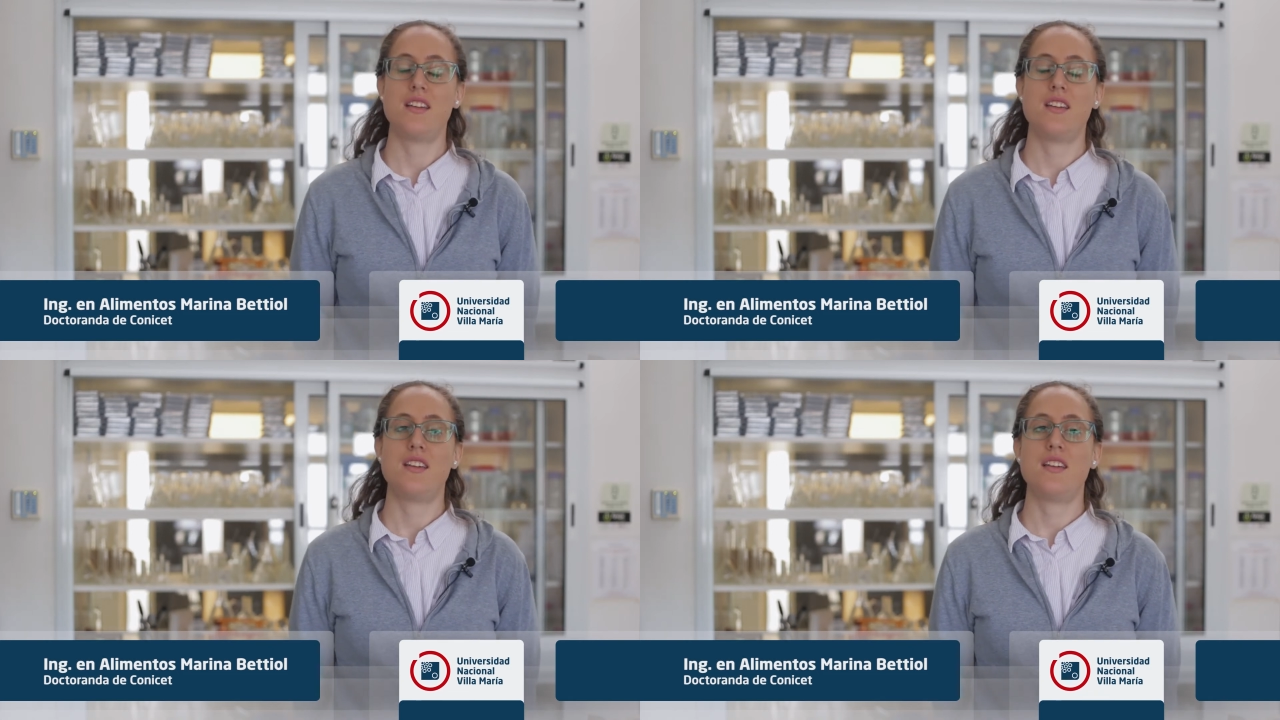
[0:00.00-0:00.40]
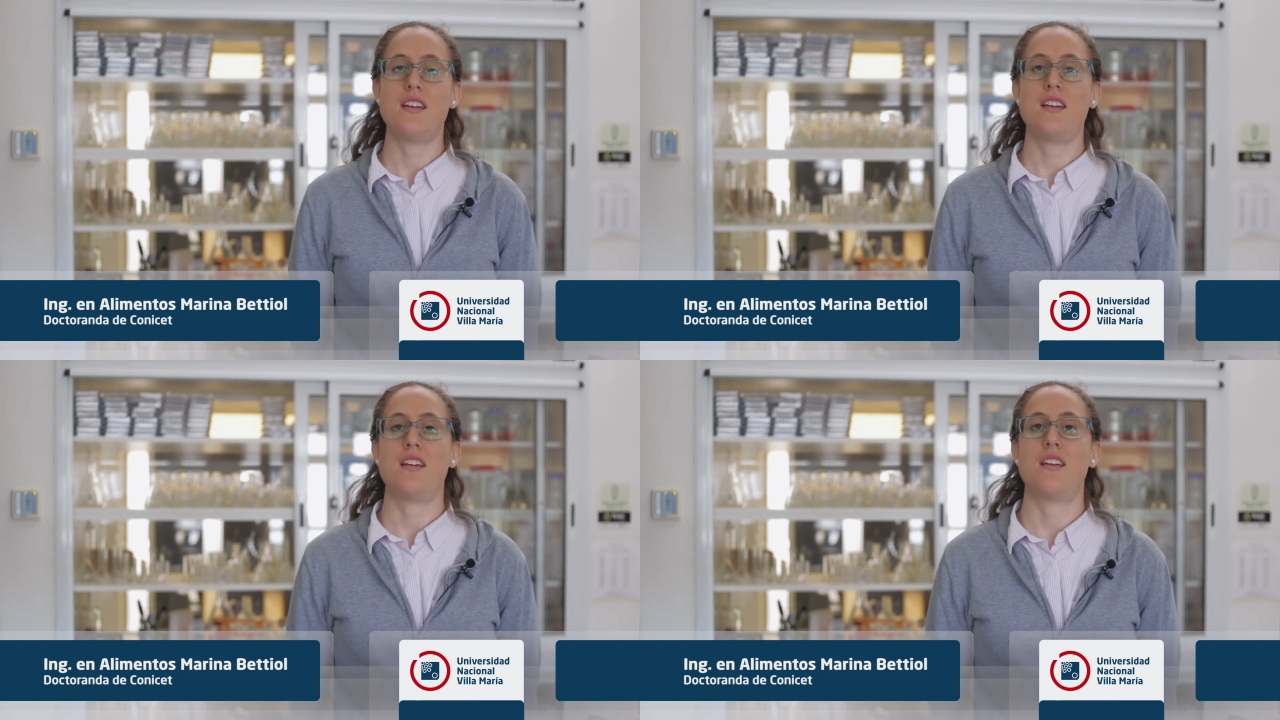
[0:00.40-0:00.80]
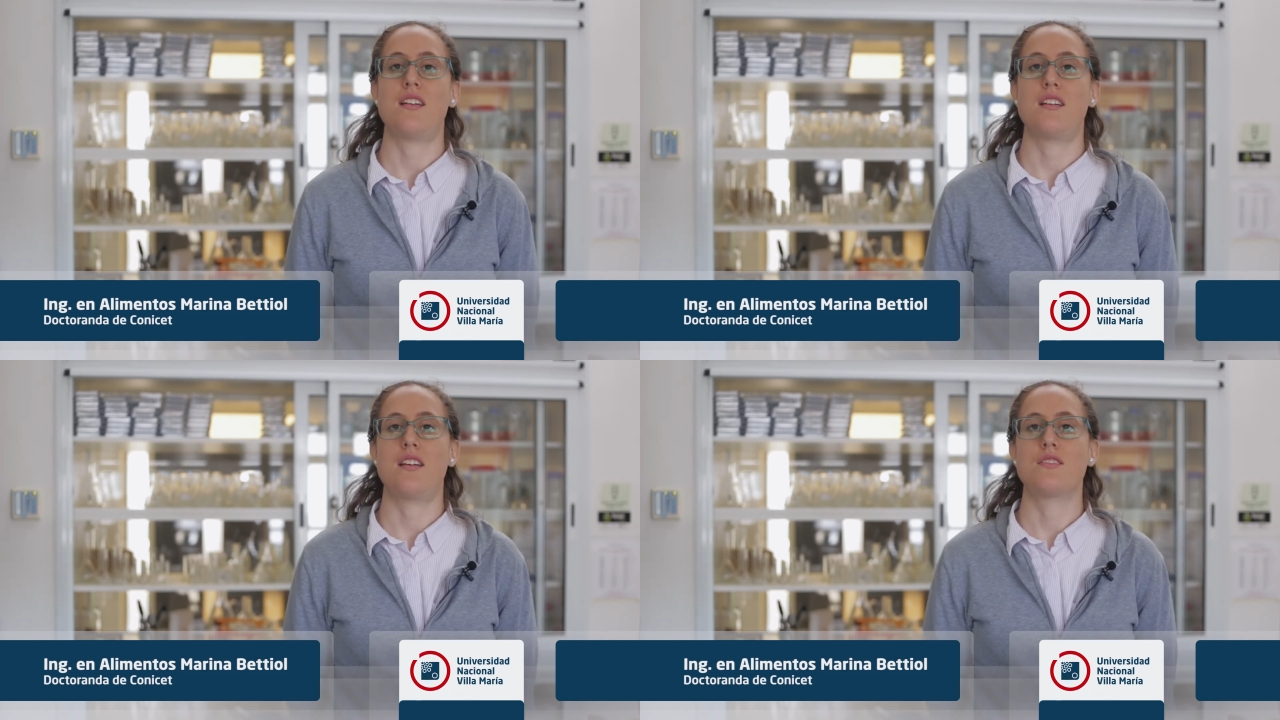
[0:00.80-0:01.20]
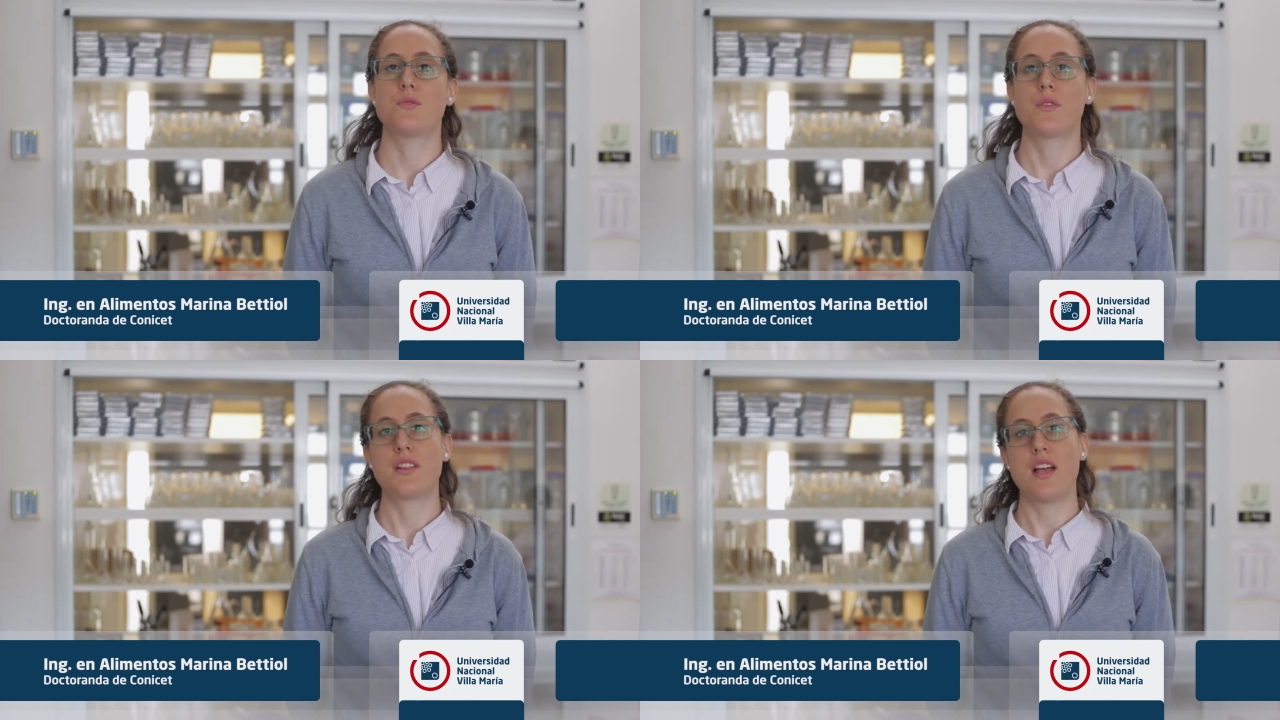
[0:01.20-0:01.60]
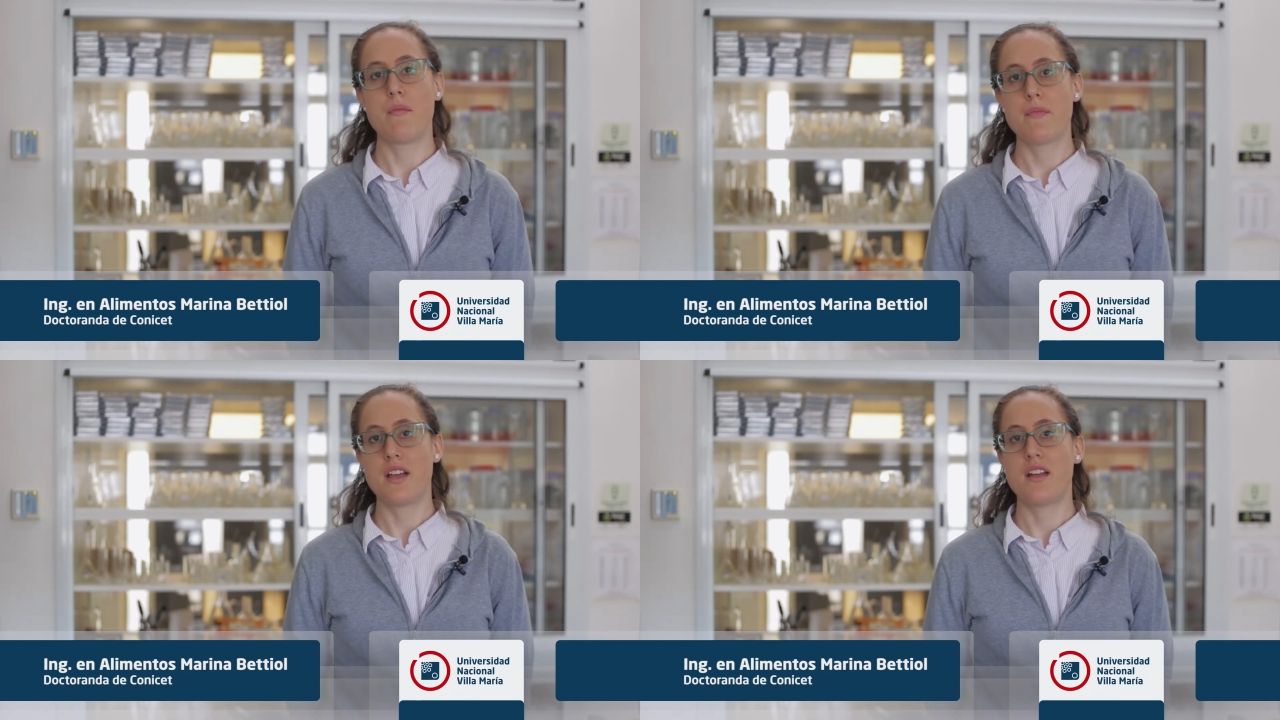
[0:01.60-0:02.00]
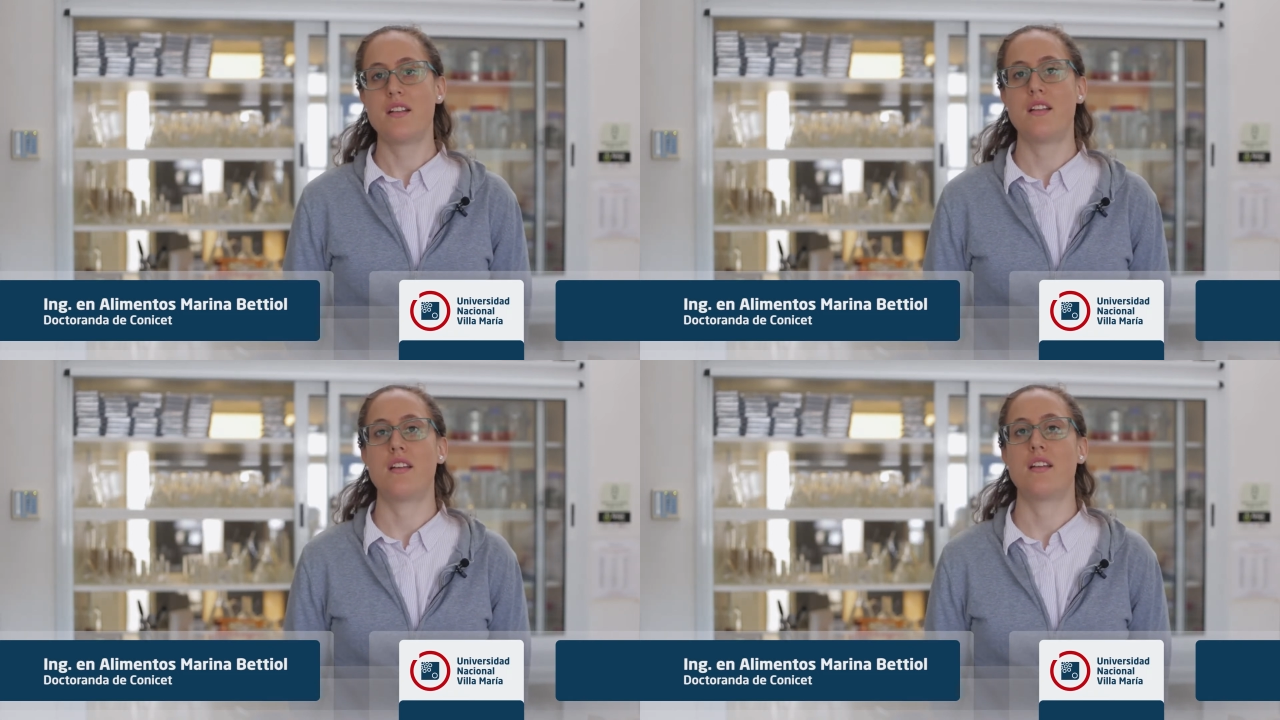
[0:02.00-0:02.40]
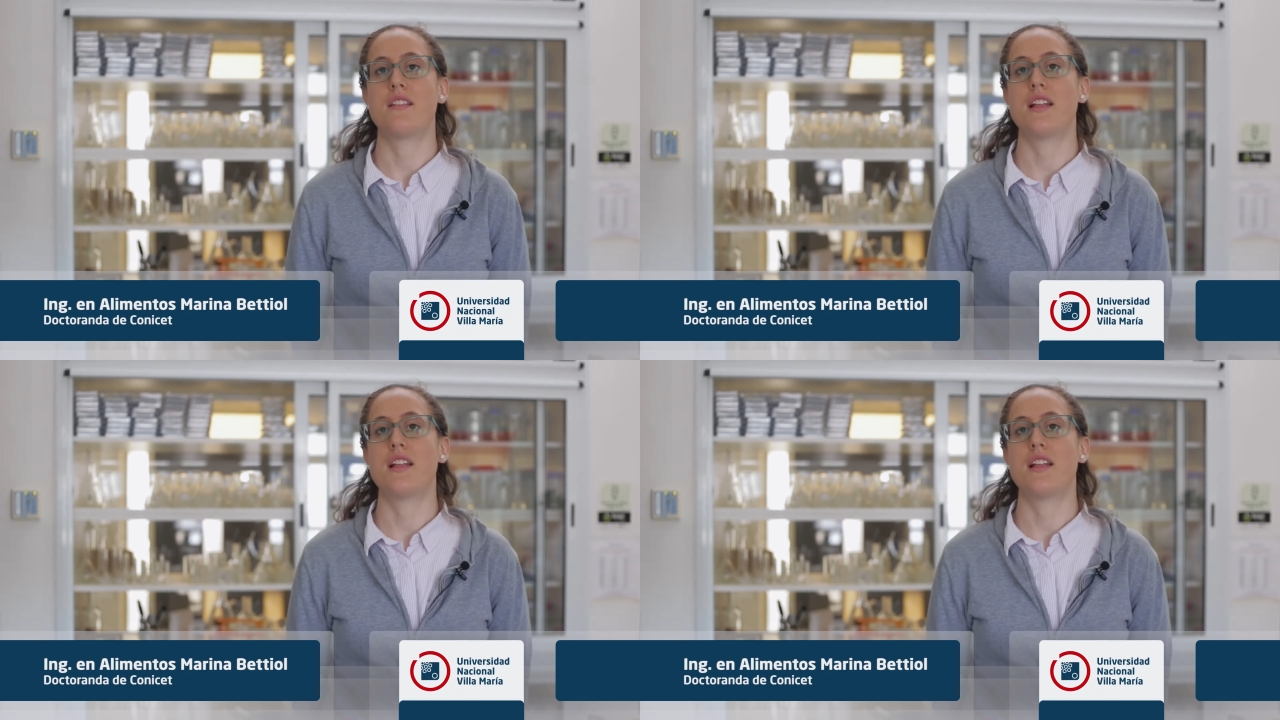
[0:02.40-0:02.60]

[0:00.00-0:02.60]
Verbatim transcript: y eh, surge también eh,